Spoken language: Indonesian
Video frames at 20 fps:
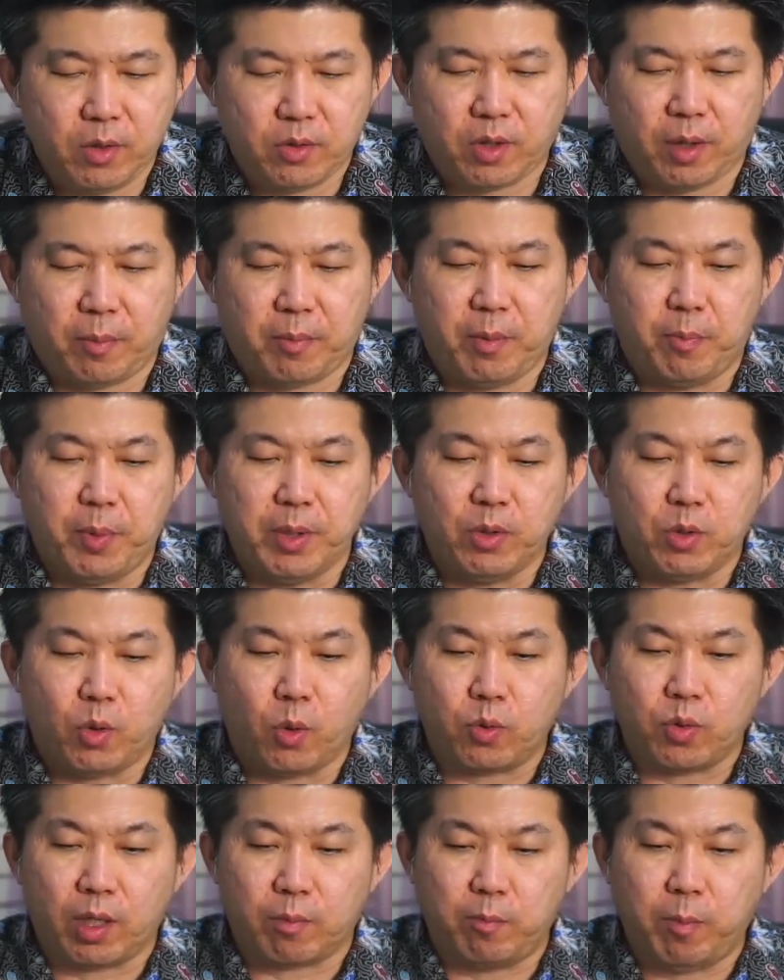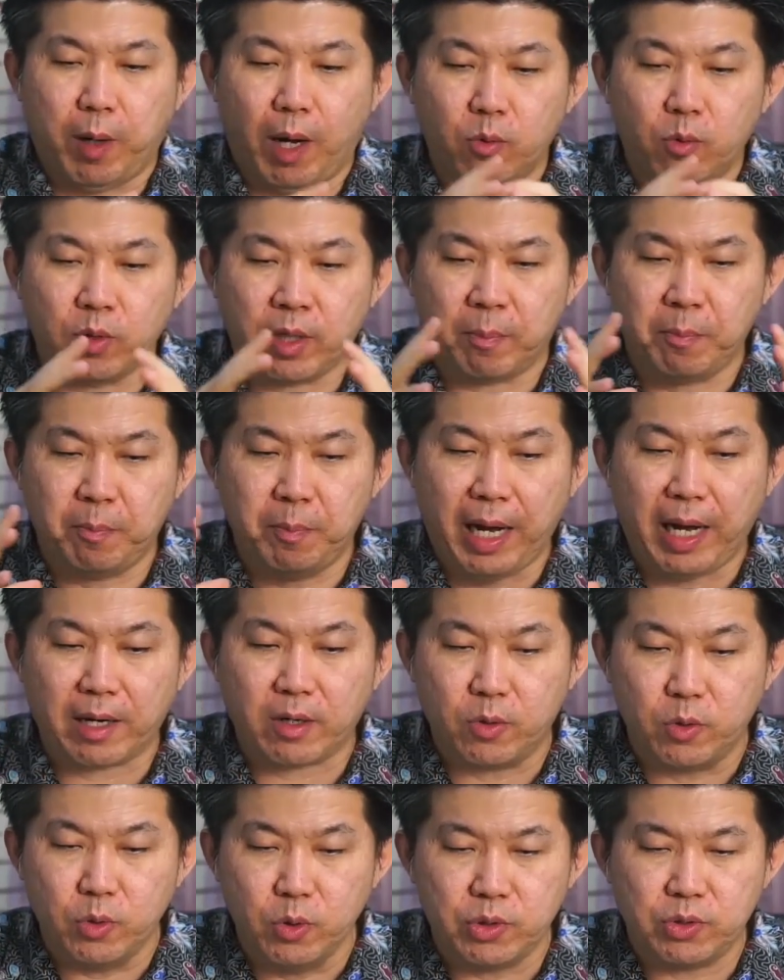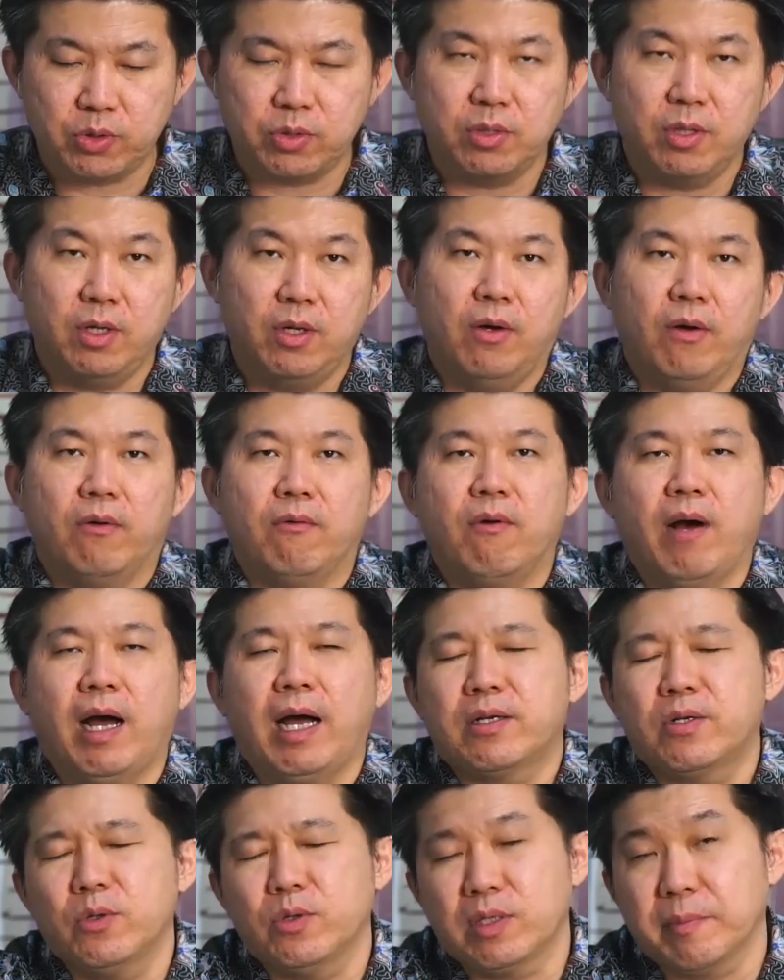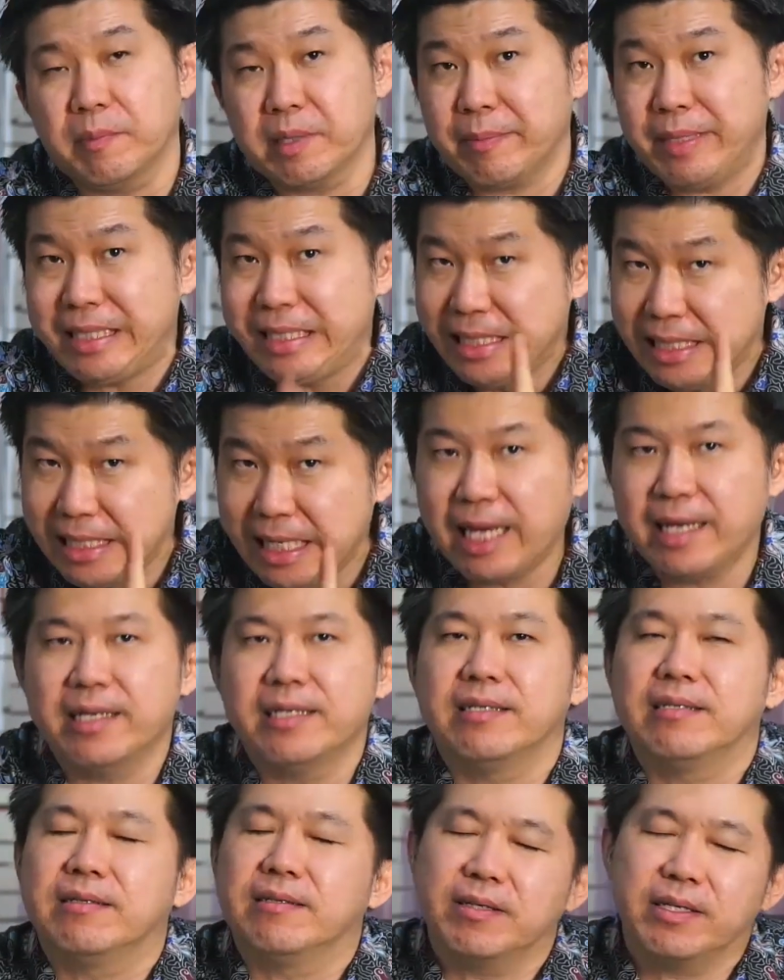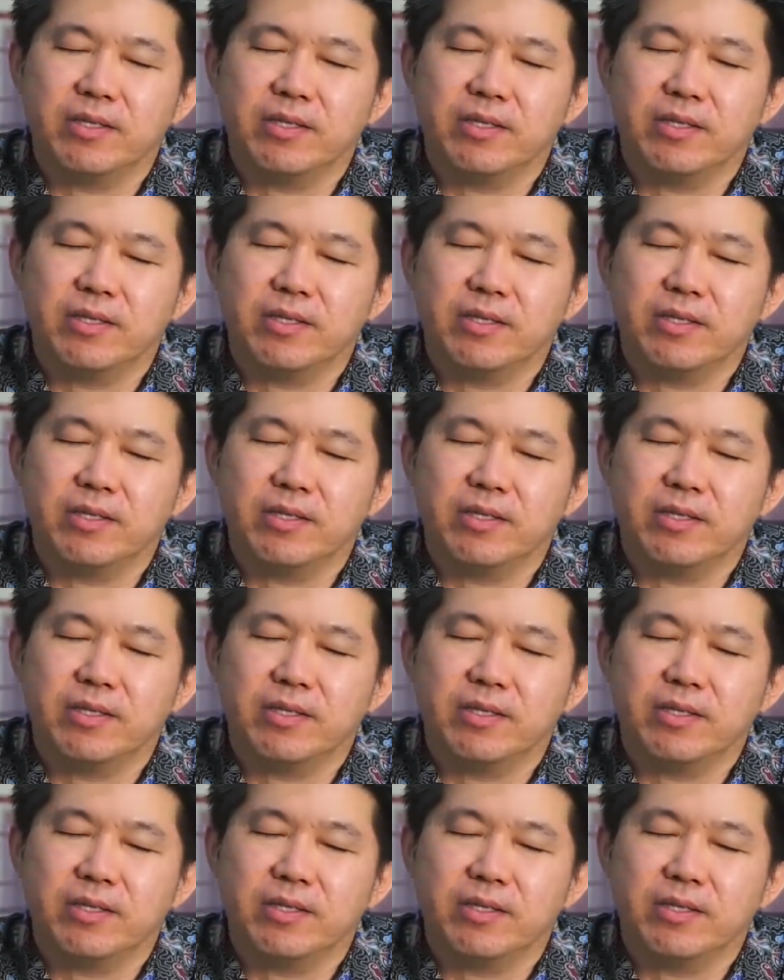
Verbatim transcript: tapi bentuknya bangunan bagus, waduh teman-teman hindarin.